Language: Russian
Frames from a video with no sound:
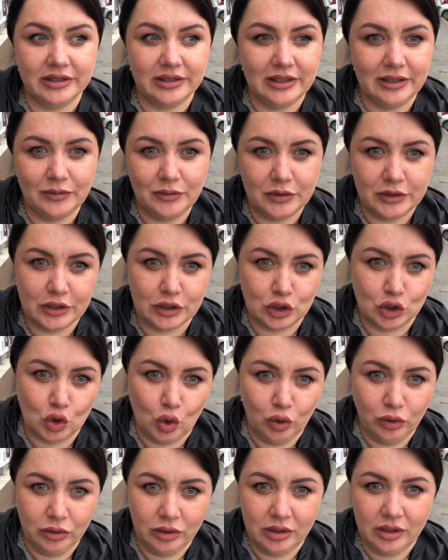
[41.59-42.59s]

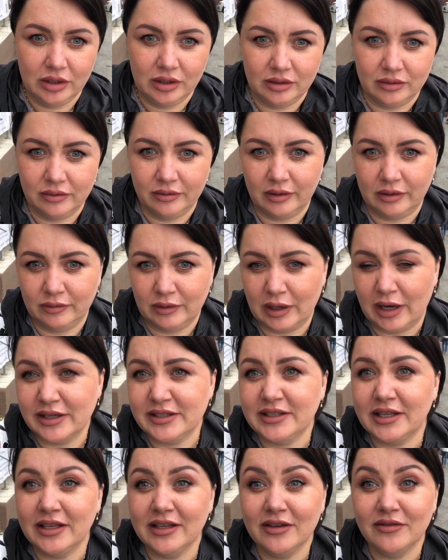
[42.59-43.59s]
демисезонный,
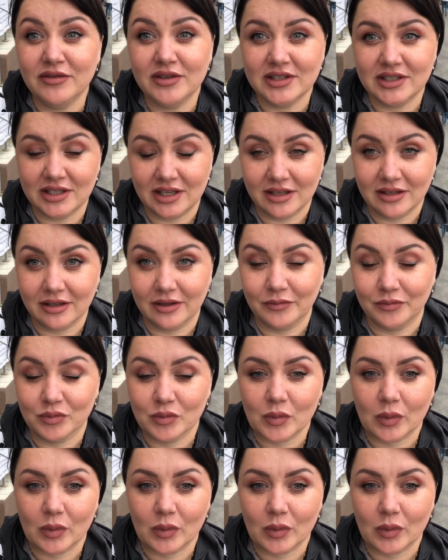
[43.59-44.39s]
осенний-весенний.